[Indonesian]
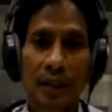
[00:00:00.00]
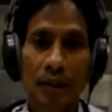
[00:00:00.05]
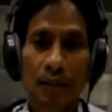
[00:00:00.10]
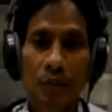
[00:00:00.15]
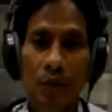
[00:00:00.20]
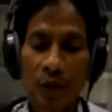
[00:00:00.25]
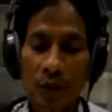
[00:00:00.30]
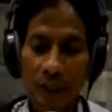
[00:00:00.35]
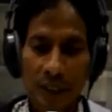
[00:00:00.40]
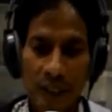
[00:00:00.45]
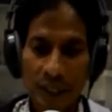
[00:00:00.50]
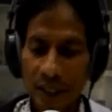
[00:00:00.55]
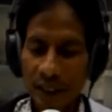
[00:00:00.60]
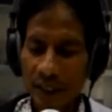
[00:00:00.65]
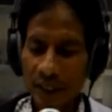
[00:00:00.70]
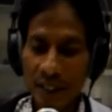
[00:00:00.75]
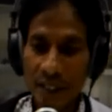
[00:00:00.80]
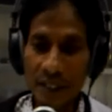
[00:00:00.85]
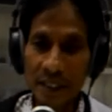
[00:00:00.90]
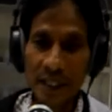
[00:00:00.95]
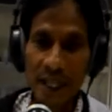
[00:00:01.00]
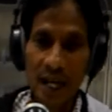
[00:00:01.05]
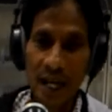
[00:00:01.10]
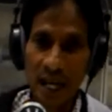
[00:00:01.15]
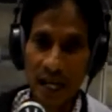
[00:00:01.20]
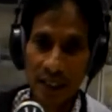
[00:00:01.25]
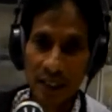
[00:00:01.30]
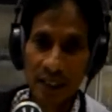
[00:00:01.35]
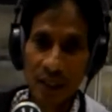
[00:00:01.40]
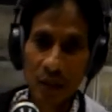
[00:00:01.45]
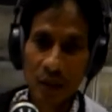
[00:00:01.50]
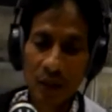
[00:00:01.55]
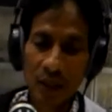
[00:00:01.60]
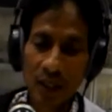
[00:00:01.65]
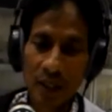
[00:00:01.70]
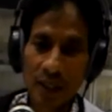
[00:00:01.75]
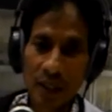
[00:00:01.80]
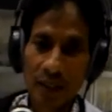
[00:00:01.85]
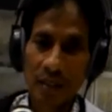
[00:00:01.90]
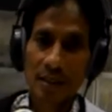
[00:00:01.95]
Mungkin tidak ada
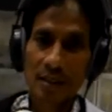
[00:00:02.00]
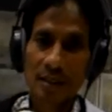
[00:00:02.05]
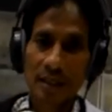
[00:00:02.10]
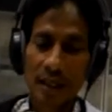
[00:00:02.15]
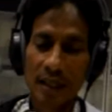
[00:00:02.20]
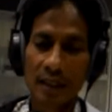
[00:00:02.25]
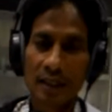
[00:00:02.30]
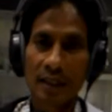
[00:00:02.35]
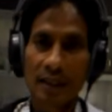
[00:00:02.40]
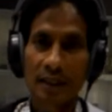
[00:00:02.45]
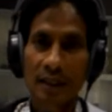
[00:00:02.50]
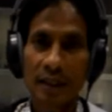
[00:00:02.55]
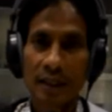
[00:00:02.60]
orang Kristen